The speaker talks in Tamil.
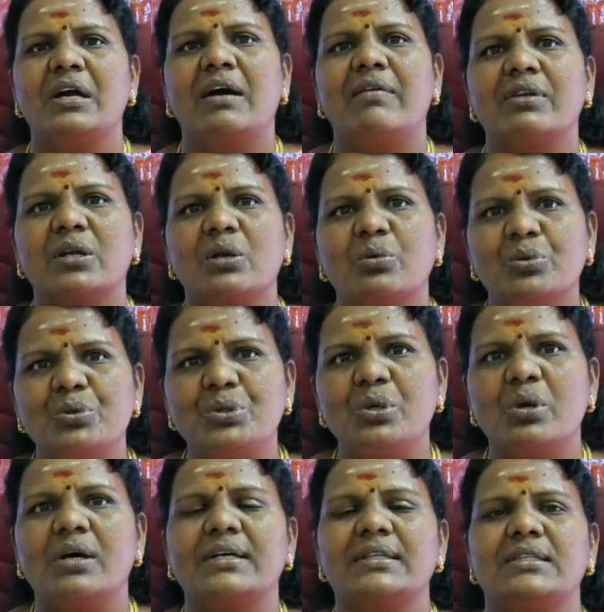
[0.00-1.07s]
அவர்கள்
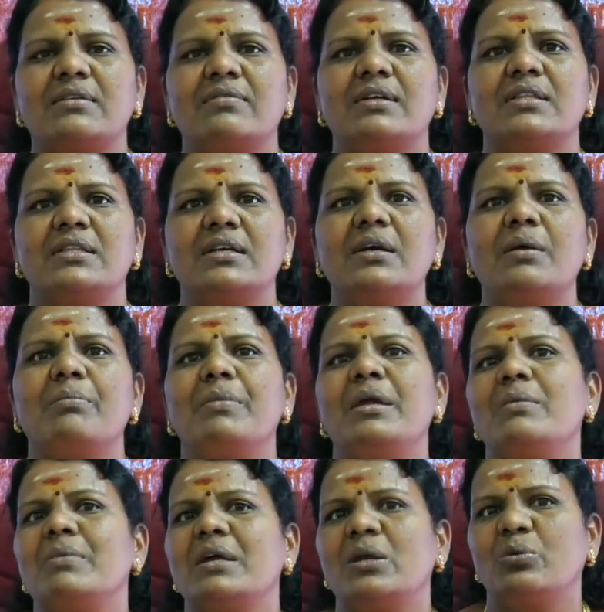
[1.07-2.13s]
உத்தியோகத்தில் வந்து
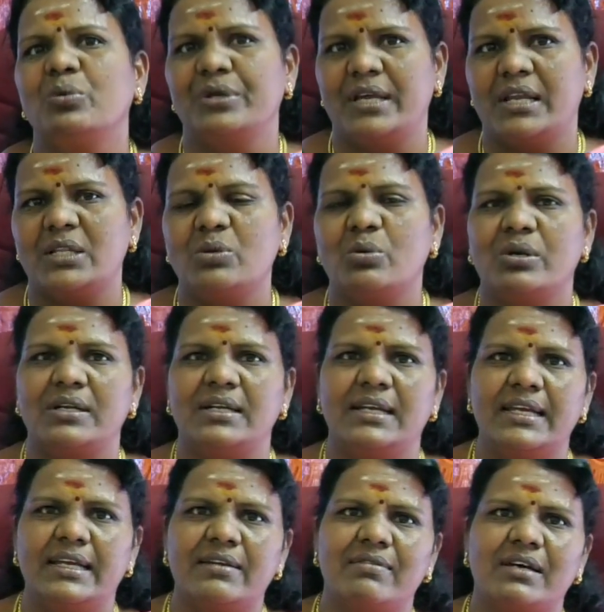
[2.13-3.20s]
மென்மேலும் உயர்ந்த ஒரு
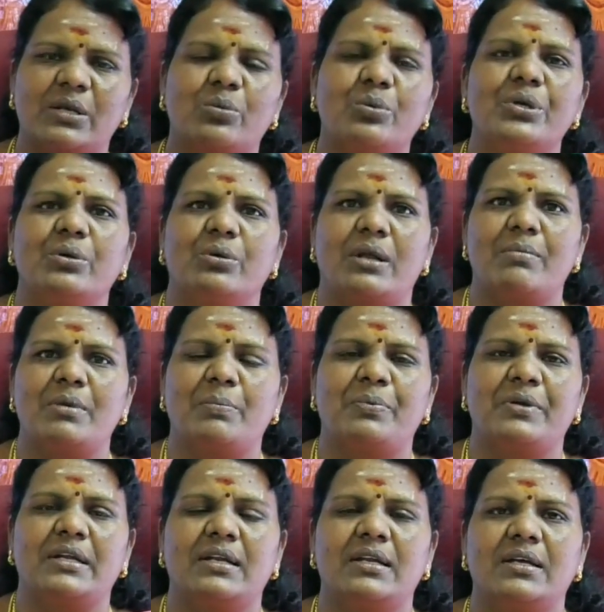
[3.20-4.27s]
நிலைக்கு வரக்கூடிய ஒரு
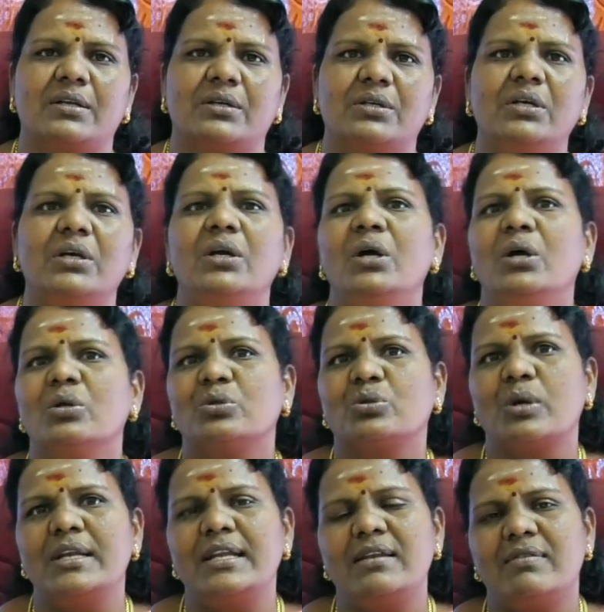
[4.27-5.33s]
அமைப்பு நல்லா இருக்குது
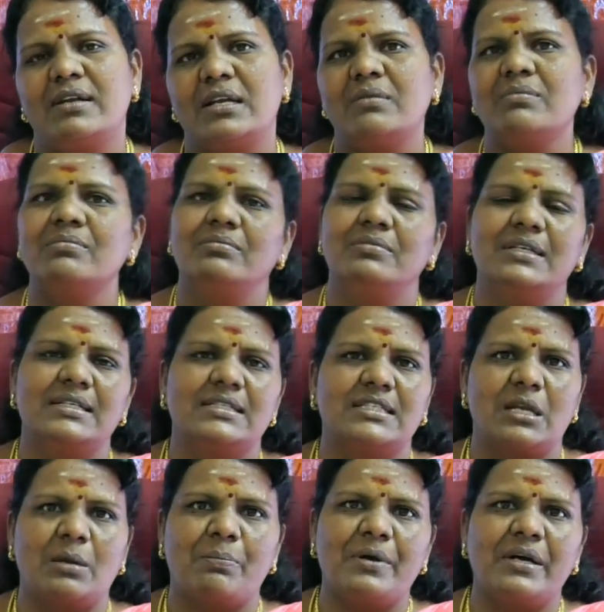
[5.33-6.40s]
தொழில் வளம் மிக
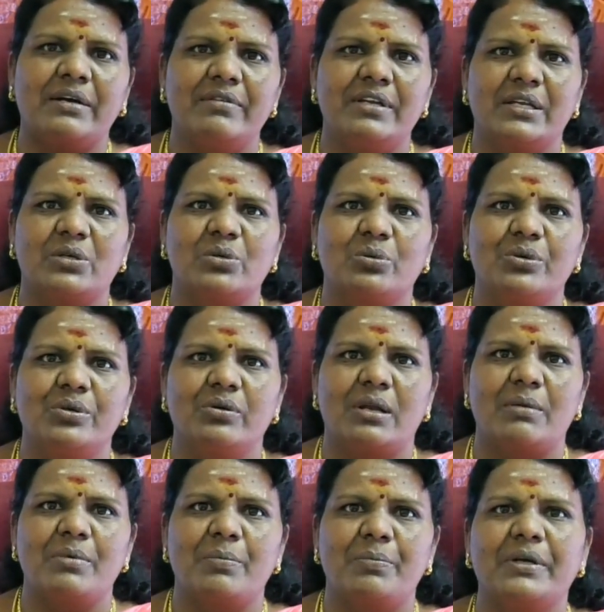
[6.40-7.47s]
சிறப்பாகவே இருக்கக்கூடிய
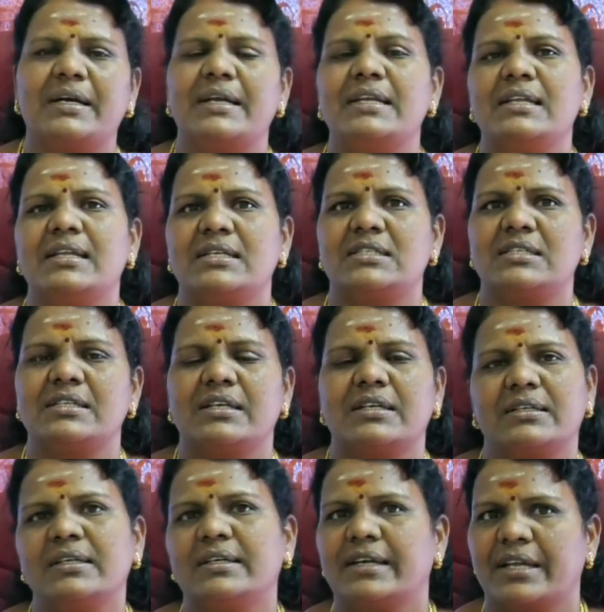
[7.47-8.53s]
ஒரு அமைப்பு
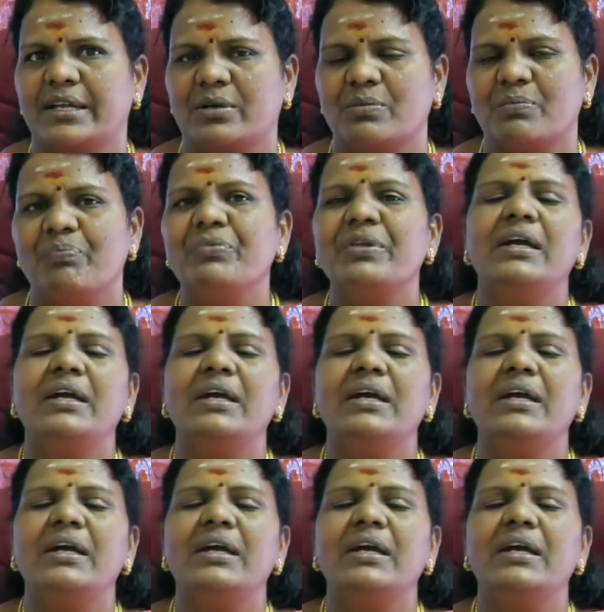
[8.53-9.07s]
கன்னிராசினருக்கு கிடைக்கும்